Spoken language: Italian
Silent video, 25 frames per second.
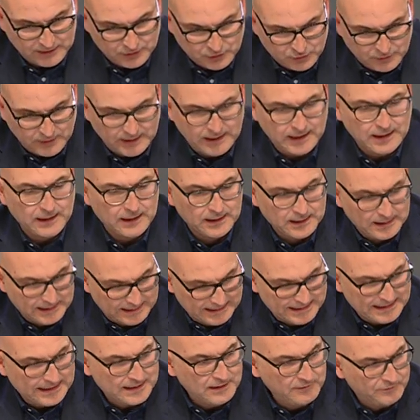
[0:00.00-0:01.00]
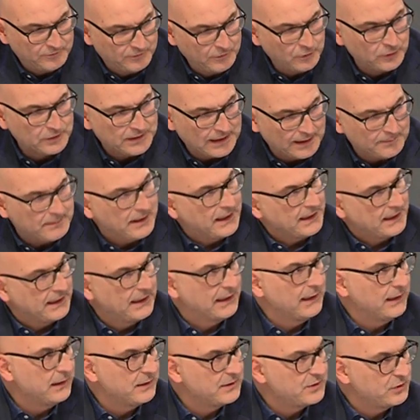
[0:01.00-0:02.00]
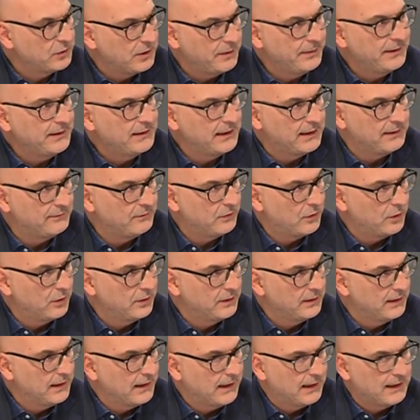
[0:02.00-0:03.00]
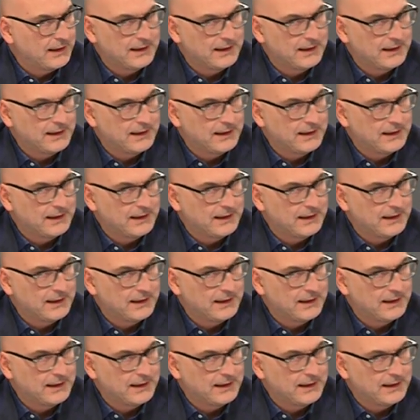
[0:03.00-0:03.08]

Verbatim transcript: cioè la difficoltà ma anche sicuramente la voglia,